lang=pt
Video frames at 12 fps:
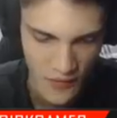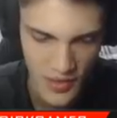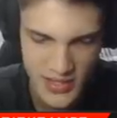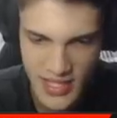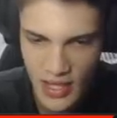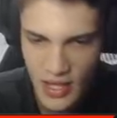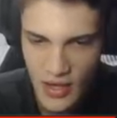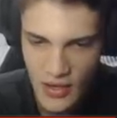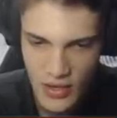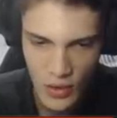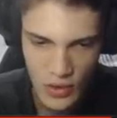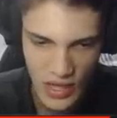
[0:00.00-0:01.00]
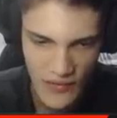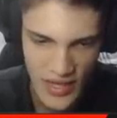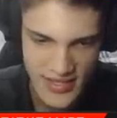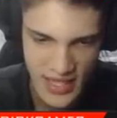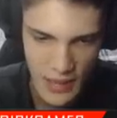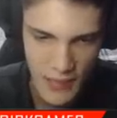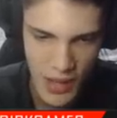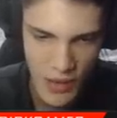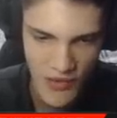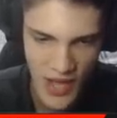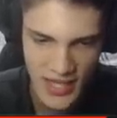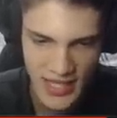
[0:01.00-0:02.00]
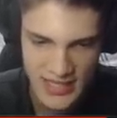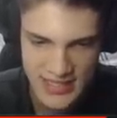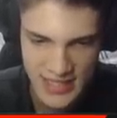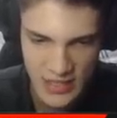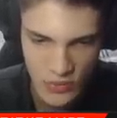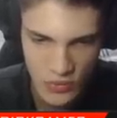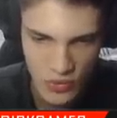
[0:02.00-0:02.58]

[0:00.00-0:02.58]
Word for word: você nunca vai ser malvada assim com